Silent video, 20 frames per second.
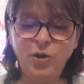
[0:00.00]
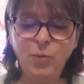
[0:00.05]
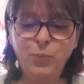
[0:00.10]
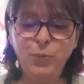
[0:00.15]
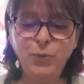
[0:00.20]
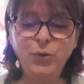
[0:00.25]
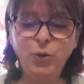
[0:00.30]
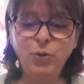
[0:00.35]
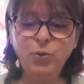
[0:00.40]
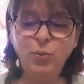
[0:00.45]
En
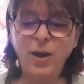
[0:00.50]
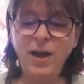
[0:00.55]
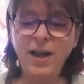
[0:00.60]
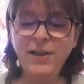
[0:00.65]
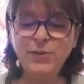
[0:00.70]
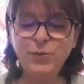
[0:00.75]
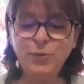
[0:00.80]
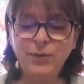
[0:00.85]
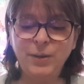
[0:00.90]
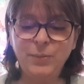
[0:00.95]
plus en noir,
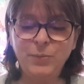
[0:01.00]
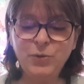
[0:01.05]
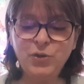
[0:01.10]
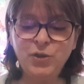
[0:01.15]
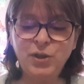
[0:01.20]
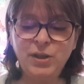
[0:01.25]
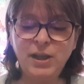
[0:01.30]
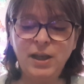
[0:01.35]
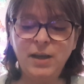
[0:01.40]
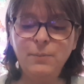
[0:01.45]
elles sont vraiment
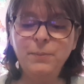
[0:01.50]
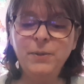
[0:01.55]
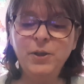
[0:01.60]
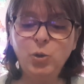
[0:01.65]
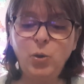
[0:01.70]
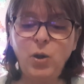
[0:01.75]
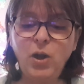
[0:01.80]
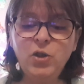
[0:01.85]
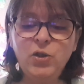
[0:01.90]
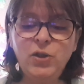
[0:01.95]
géniales. Mais
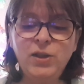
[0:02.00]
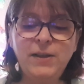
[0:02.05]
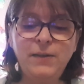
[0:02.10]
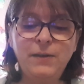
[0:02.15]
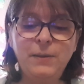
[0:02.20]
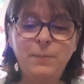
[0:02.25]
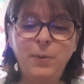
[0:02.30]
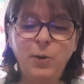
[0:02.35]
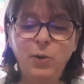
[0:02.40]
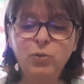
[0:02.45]
je crois que je les
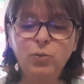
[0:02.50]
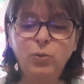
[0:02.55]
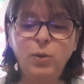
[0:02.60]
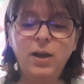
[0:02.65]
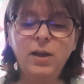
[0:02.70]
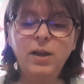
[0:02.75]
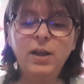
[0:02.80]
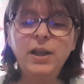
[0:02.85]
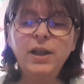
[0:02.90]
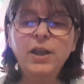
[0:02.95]
avais pas en
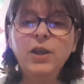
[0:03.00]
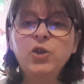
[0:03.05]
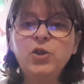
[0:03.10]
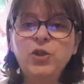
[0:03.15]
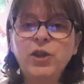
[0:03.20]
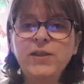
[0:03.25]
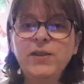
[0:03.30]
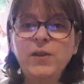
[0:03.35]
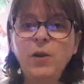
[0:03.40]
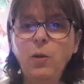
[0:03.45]
noir. Je
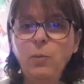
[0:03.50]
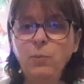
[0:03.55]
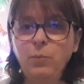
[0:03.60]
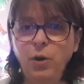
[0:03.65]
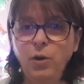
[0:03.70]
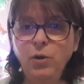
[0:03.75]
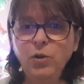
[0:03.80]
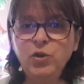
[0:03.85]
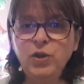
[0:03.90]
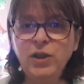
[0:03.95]
les ai en
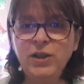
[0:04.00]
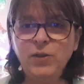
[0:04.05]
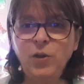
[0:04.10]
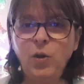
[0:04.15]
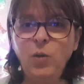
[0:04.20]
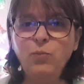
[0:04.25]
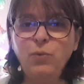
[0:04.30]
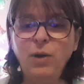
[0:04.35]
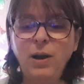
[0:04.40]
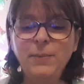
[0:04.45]
blanc, je les ai
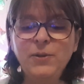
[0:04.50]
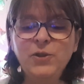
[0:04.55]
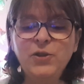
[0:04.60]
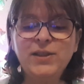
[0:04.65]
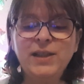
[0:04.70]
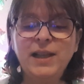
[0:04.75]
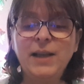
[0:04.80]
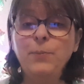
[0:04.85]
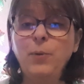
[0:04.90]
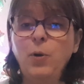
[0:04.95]
en bois, mais je
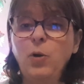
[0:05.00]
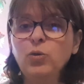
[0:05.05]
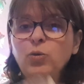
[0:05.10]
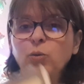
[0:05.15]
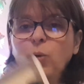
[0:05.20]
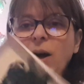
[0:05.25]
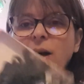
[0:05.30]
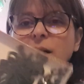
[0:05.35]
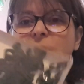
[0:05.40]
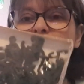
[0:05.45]
les avais pas en
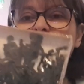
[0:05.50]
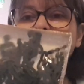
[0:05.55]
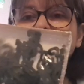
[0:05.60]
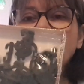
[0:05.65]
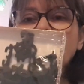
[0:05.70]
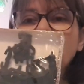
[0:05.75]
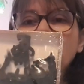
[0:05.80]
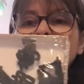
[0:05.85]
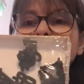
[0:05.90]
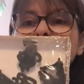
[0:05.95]
noir.
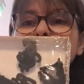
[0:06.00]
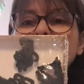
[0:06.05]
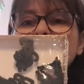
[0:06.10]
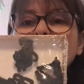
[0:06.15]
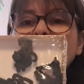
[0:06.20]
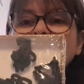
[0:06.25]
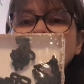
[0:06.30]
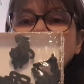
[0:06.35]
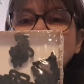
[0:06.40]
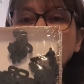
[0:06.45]
Donc tu
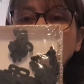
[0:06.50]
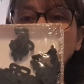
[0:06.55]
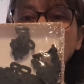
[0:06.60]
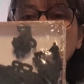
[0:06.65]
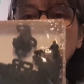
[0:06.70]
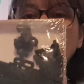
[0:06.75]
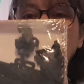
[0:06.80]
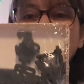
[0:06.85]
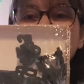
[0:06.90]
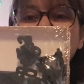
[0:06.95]
vois, ça
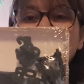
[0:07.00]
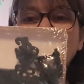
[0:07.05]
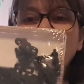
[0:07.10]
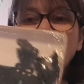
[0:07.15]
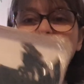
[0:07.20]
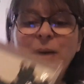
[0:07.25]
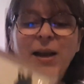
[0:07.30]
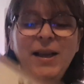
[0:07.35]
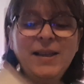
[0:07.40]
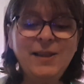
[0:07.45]
tombe très bien.
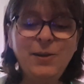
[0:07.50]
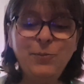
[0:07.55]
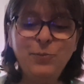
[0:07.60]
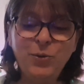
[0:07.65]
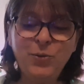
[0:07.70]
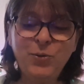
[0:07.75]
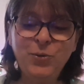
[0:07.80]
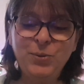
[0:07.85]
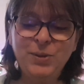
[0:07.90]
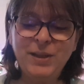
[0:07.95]
Merci
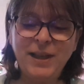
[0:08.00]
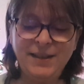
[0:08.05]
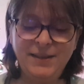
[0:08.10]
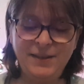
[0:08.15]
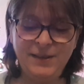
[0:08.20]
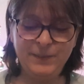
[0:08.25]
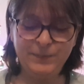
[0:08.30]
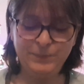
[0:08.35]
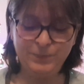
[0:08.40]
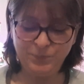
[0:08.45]
beaucoup
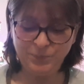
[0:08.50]
Nat.